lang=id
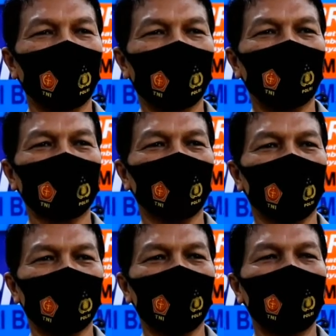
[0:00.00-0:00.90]

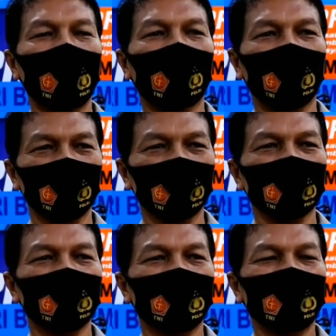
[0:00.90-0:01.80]
warahmatullahi
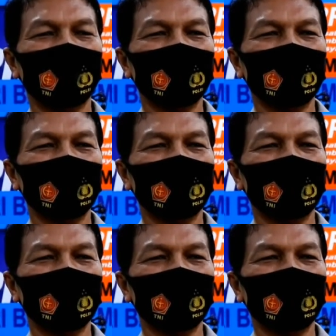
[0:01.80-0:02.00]
wabarakatuh.